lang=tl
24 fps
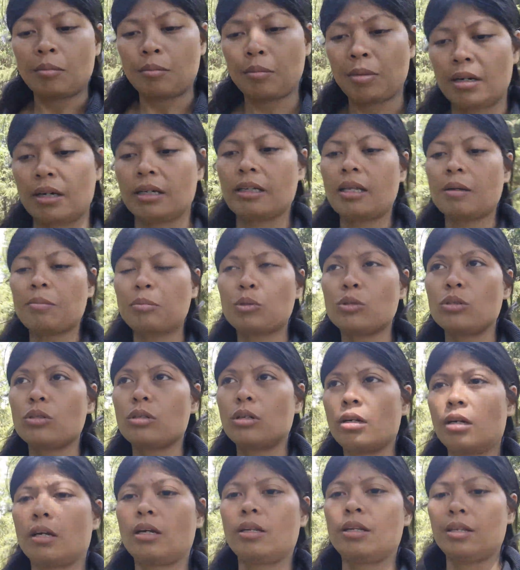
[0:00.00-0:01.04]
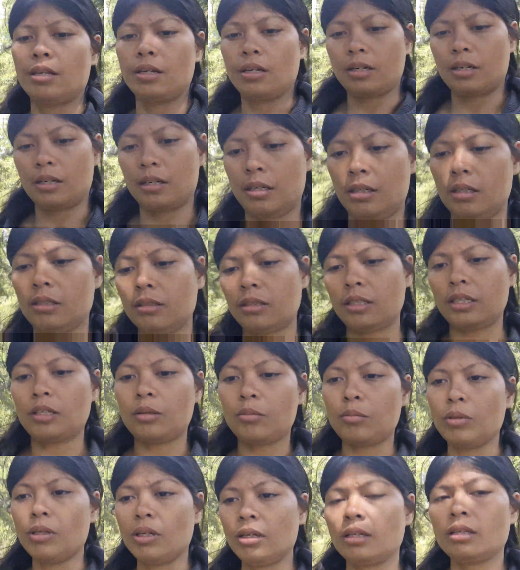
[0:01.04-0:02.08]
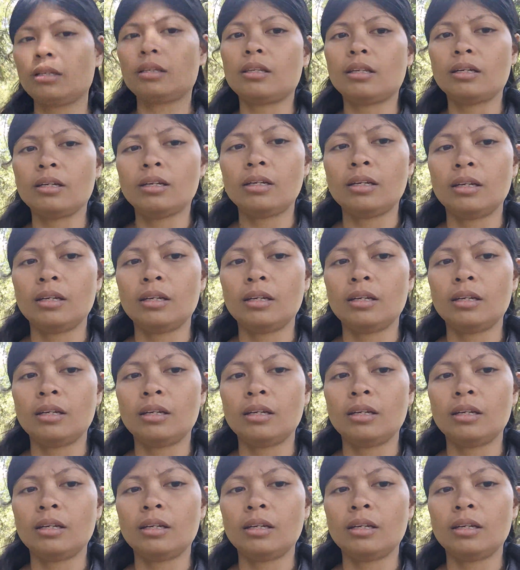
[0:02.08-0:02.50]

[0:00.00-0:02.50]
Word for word: pagkatapos ng kanyang treatment